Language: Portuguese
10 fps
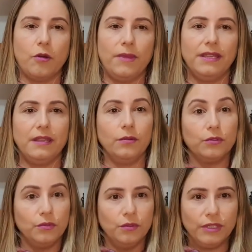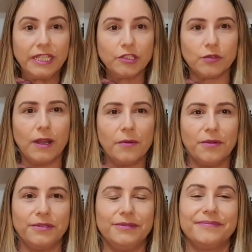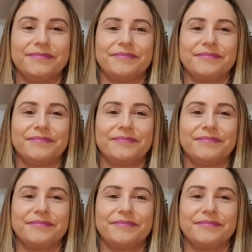cometeu durante o acordo.